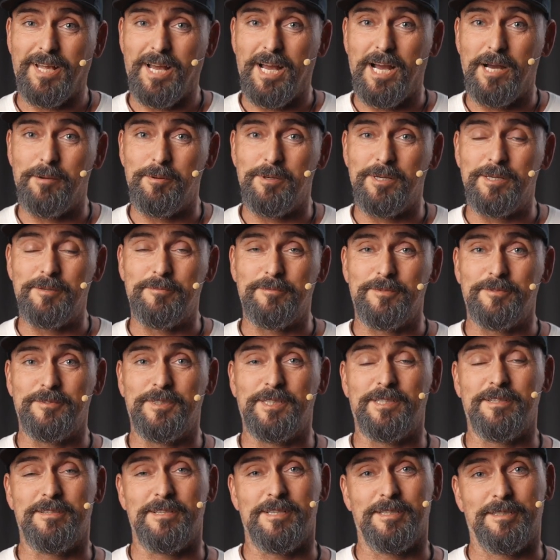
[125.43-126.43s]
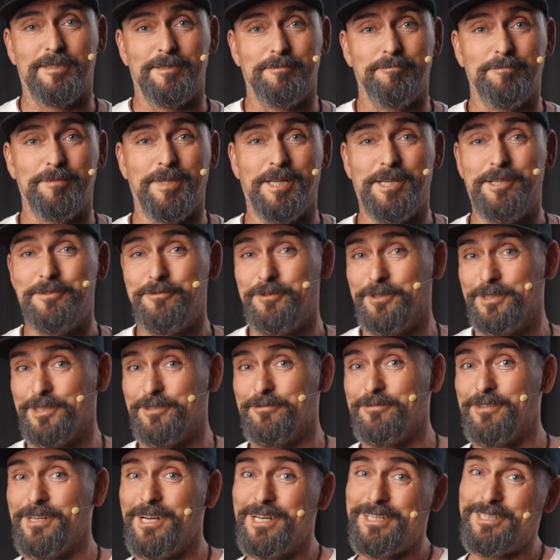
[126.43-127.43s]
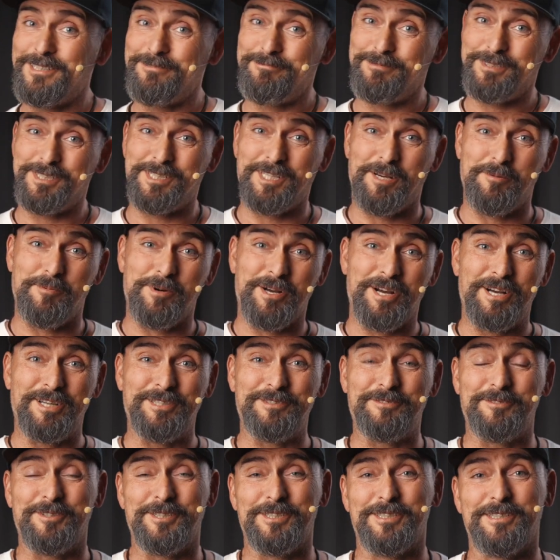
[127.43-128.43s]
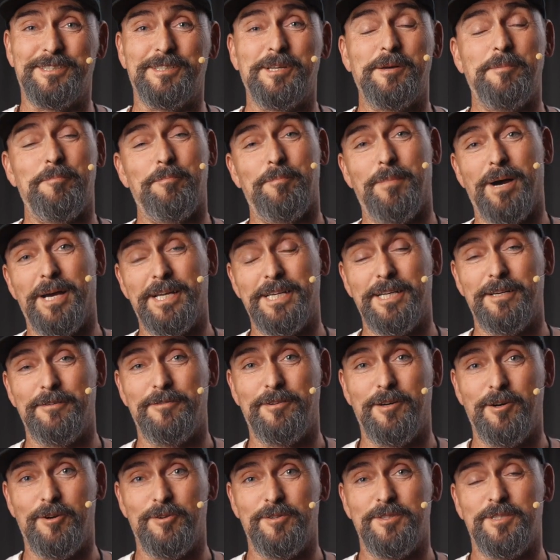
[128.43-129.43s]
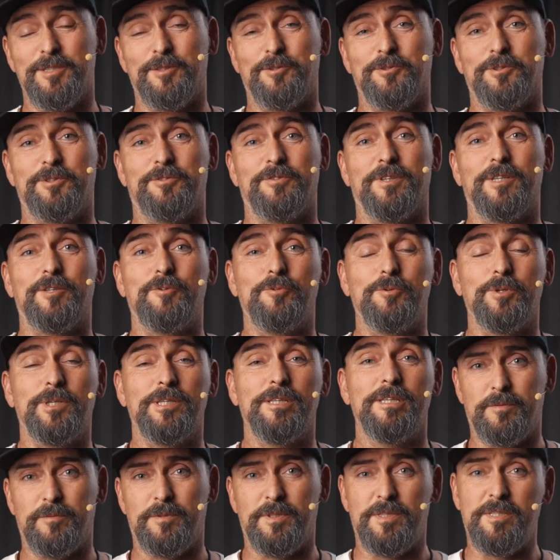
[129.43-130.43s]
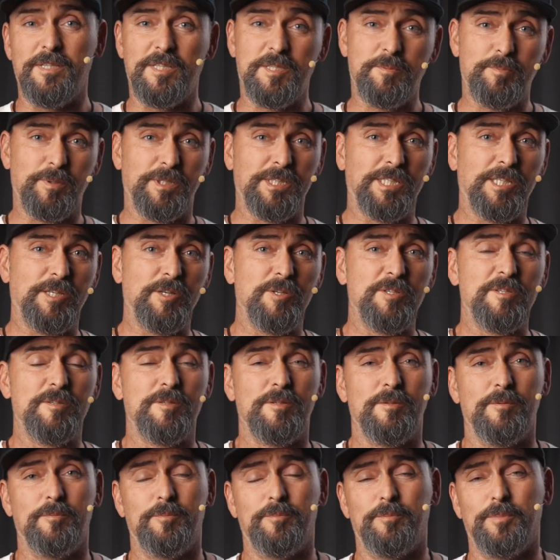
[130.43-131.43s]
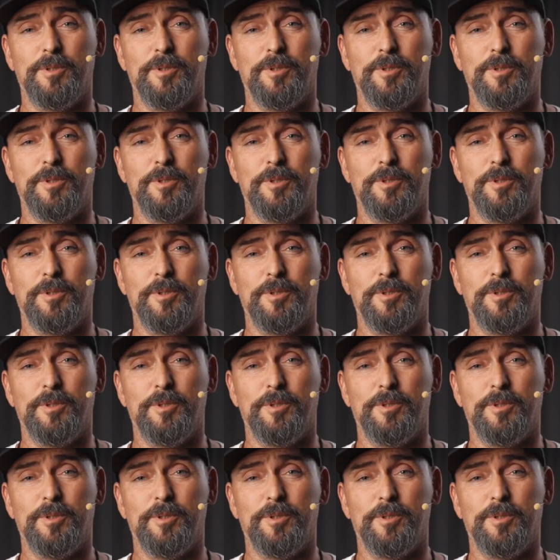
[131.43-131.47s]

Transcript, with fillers: Aber wie gesagt, ich wurde gefragt, ich habe geantwortet. Meine Erfahrungen sind durchweg gut. Wie sieht es bei dir aus?